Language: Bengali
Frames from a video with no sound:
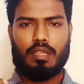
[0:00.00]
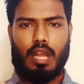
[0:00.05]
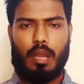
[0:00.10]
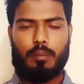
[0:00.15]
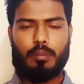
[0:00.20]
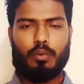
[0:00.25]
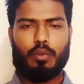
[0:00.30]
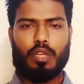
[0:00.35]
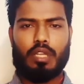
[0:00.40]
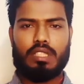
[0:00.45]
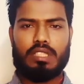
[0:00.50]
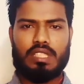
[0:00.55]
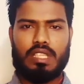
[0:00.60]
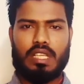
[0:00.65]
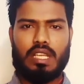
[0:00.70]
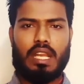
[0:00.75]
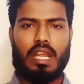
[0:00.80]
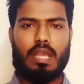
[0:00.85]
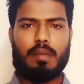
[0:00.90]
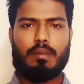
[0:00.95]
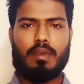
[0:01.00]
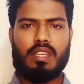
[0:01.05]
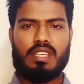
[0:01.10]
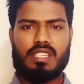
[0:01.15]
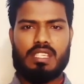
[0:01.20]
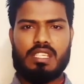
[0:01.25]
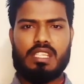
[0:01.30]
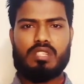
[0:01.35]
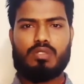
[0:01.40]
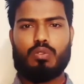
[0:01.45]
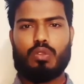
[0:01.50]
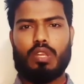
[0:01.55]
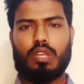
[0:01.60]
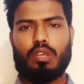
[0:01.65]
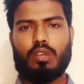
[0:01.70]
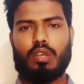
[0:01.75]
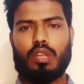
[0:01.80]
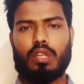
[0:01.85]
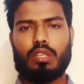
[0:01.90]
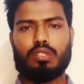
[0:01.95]
কাপড়ের সেলাই বা স্টিচ
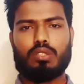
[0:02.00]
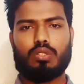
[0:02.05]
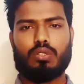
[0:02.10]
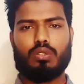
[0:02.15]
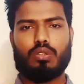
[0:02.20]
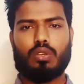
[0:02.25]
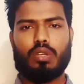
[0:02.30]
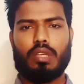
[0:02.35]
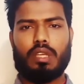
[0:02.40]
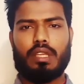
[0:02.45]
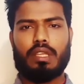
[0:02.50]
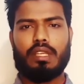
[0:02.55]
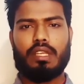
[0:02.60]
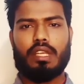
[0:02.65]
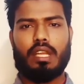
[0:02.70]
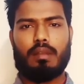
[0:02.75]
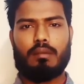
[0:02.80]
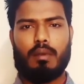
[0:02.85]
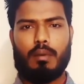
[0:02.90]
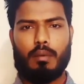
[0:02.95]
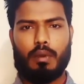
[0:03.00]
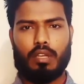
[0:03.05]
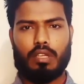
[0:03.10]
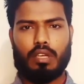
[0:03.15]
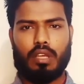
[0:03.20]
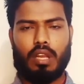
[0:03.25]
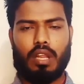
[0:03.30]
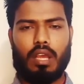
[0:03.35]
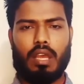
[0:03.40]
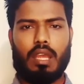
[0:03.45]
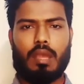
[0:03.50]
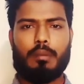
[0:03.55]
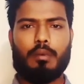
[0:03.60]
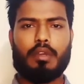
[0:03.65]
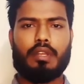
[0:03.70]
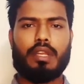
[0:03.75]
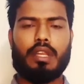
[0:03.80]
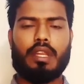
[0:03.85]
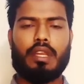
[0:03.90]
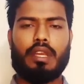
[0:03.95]
তৈরি করার জন্য এই নিডেল ব্যবহার করা হয়
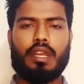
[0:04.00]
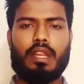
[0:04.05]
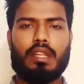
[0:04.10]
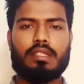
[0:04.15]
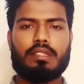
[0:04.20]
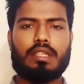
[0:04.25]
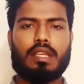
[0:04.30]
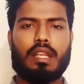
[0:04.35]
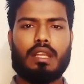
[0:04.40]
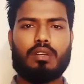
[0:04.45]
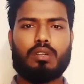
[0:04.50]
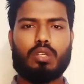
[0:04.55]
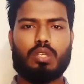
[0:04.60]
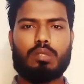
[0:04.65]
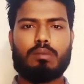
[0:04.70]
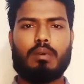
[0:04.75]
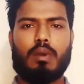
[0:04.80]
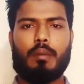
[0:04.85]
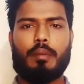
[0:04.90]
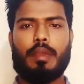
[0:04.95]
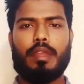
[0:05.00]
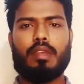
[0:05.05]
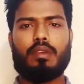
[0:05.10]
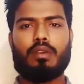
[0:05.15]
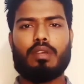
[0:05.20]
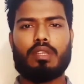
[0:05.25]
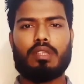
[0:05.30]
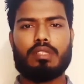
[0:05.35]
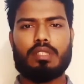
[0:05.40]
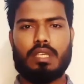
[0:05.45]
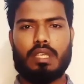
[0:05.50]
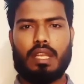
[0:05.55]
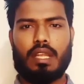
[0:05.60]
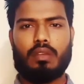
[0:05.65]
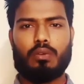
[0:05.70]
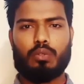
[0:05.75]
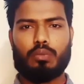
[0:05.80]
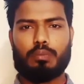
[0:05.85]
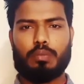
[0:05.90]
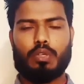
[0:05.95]
এবং নিডেল ছাড়া কোনোভাবেই এই
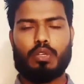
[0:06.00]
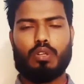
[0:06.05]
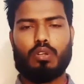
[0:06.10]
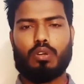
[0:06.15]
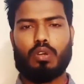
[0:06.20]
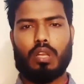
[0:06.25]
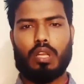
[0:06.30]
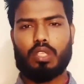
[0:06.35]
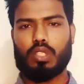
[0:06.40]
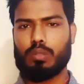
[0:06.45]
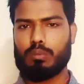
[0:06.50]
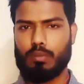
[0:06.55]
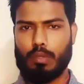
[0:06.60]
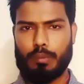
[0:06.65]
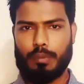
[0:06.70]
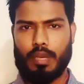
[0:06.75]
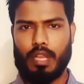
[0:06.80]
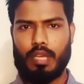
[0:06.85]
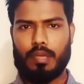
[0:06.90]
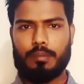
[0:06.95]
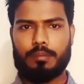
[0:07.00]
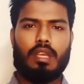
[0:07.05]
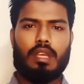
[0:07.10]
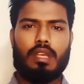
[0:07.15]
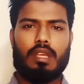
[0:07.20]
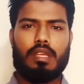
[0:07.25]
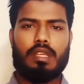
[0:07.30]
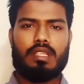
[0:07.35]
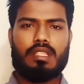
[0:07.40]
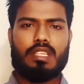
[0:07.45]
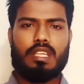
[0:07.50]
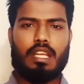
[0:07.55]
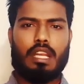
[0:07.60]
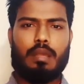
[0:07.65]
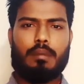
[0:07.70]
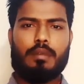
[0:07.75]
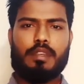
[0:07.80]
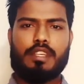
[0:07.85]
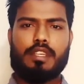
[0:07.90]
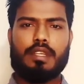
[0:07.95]
সেলাই উৎপন্ন করা সম্ভব না
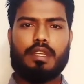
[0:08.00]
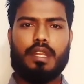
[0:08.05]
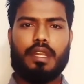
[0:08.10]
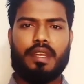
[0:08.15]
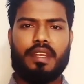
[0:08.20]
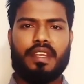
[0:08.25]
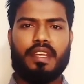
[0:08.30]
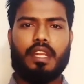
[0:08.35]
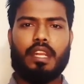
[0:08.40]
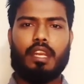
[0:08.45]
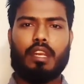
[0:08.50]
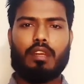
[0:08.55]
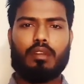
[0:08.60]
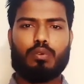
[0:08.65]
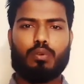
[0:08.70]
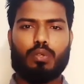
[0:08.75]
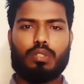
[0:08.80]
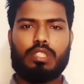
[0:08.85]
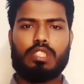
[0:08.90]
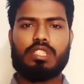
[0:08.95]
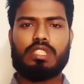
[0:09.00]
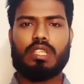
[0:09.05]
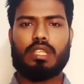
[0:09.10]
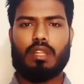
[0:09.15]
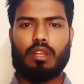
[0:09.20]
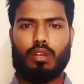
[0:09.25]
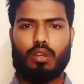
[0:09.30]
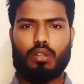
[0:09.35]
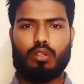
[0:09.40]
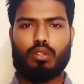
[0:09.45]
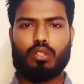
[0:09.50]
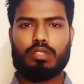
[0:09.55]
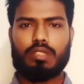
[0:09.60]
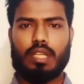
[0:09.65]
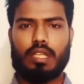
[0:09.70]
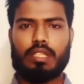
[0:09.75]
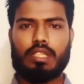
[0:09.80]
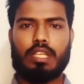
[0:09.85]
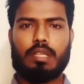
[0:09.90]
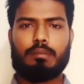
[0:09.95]
সেলাই মেশিনে নিডেলের গতি সাধারণত
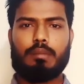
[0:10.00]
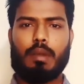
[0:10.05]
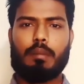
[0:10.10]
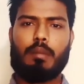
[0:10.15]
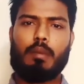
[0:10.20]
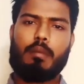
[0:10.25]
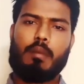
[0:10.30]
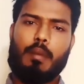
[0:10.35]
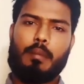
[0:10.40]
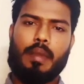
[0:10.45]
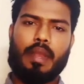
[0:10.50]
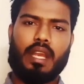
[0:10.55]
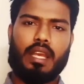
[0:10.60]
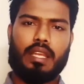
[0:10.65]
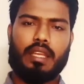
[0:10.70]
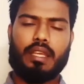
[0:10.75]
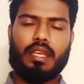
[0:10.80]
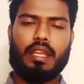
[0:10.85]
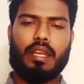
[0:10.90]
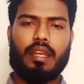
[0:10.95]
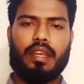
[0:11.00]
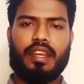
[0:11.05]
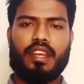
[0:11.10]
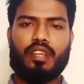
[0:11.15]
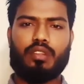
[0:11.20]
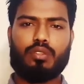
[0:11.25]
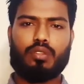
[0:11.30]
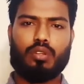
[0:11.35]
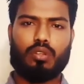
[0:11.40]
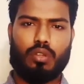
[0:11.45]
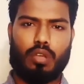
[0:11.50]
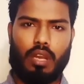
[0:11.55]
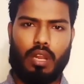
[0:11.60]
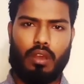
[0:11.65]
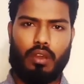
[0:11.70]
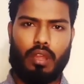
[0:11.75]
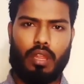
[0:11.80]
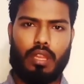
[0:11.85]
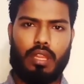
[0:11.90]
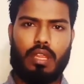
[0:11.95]
যান্ত্রিকভাবে বা মেকানিক্যালি নিয়ন্ত্রণ
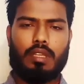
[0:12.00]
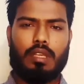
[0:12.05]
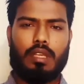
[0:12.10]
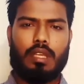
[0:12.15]
করা হয়